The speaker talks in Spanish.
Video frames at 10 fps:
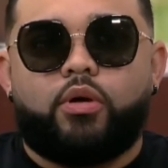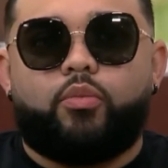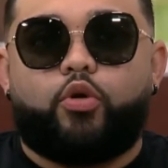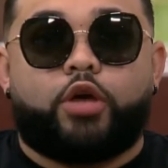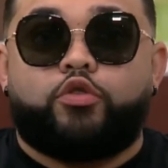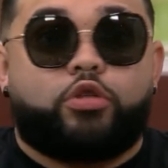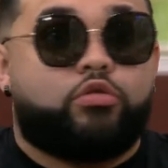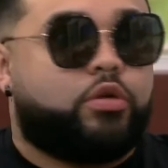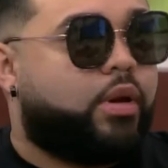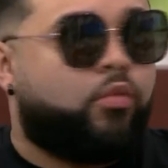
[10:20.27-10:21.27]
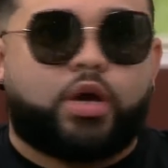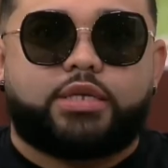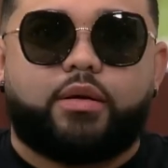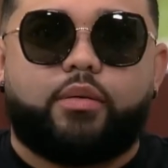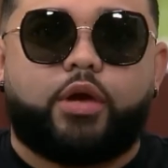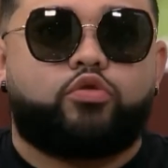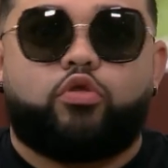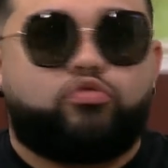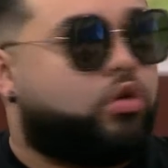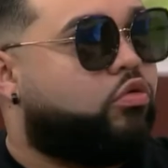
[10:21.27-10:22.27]
Porque si usted no tiene una mujer que se ve bien,
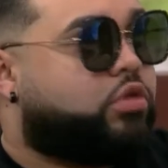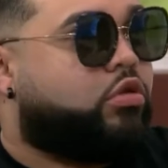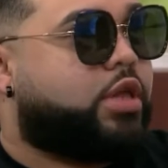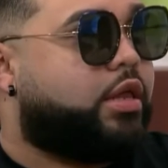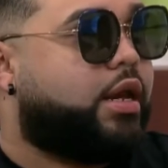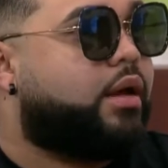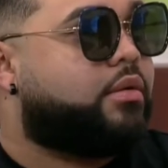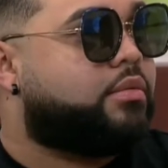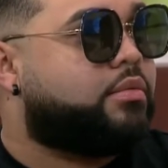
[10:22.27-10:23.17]
entonces usted, no está de nada.